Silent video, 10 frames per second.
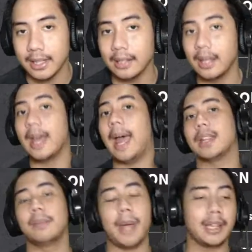dan
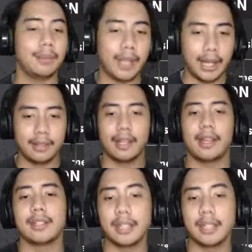item-item lainnya, guys.